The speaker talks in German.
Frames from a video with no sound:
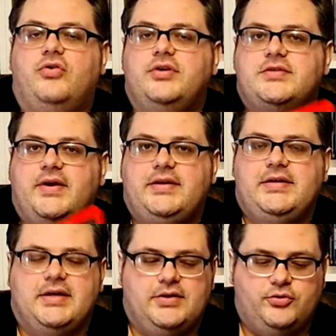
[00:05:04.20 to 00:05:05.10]
Und ich werde
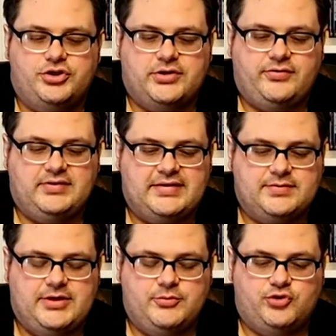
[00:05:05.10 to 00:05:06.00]
hier eine Unterschrift
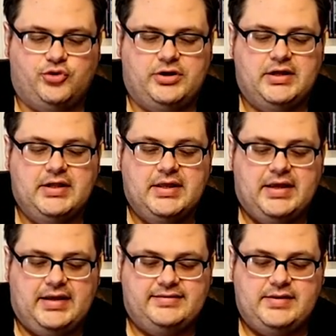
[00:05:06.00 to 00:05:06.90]
setzen mit einem schönen
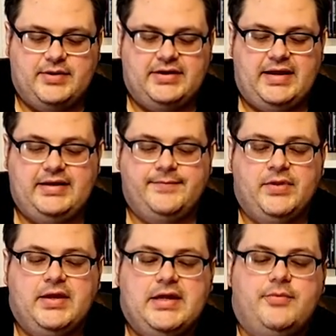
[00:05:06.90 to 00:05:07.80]
äh, silbernen Edding.
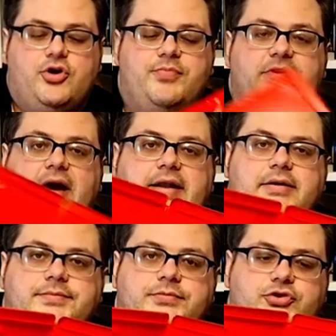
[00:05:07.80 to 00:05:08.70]
Ihr bekommt hier
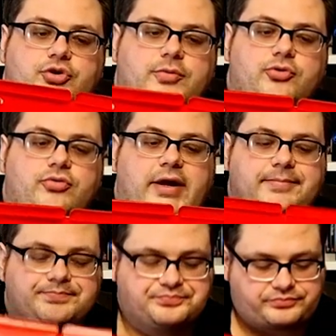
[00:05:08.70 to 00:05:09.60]
eine schöne
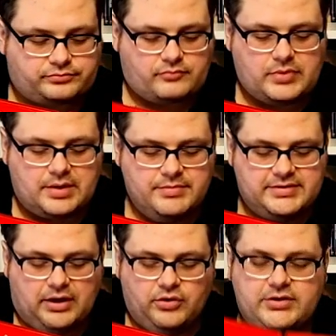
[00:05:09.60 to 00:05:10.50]
Blu-ray
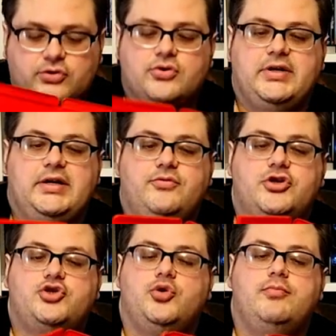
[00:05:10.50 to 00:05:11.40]
mit auch Indruck in einer
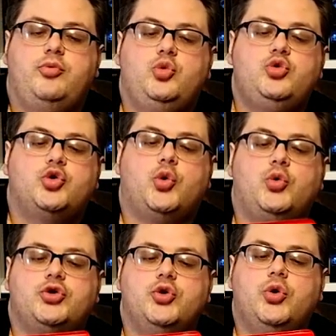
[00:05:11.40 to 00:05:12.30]
wunderschönen
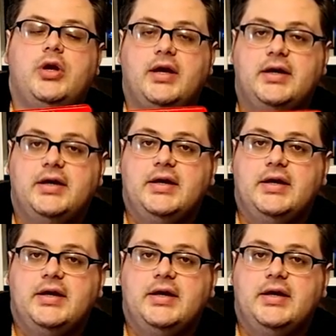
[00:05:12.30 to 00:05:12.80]
blutroten Hülle.